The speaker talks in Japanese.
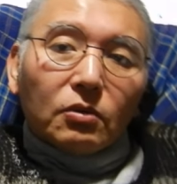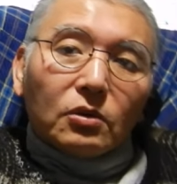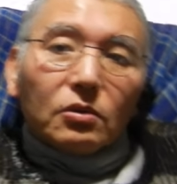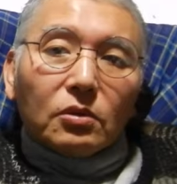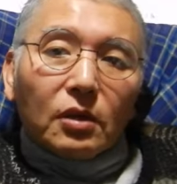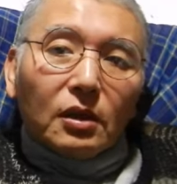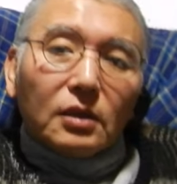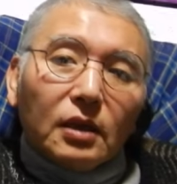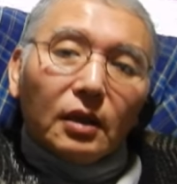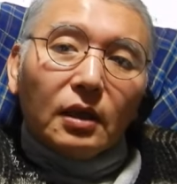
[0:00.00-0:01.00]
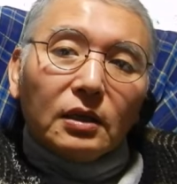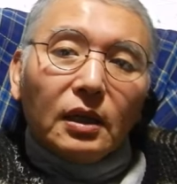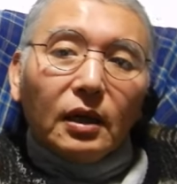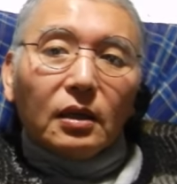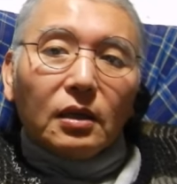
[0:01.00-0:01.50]
ということで、人間がい
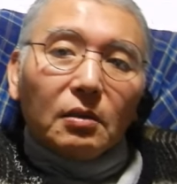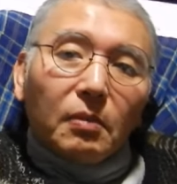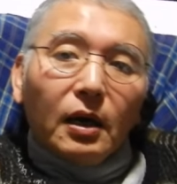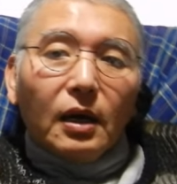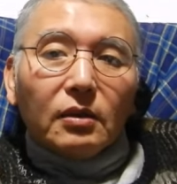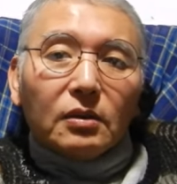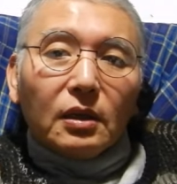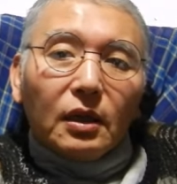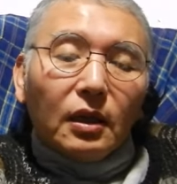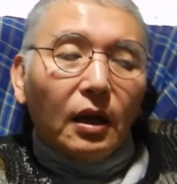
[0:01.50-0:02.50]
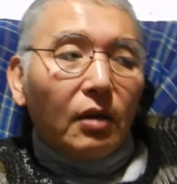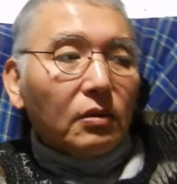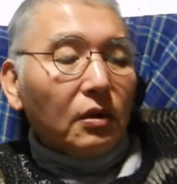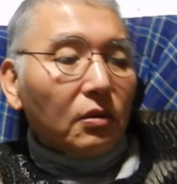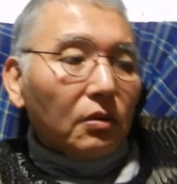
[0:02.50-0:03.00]
なければ、である
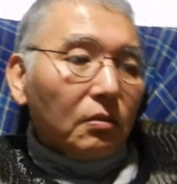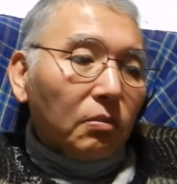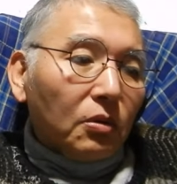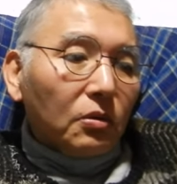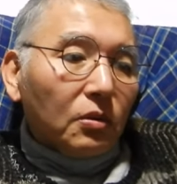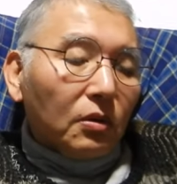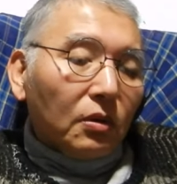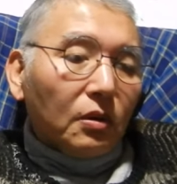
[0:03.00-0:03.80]
程度僕の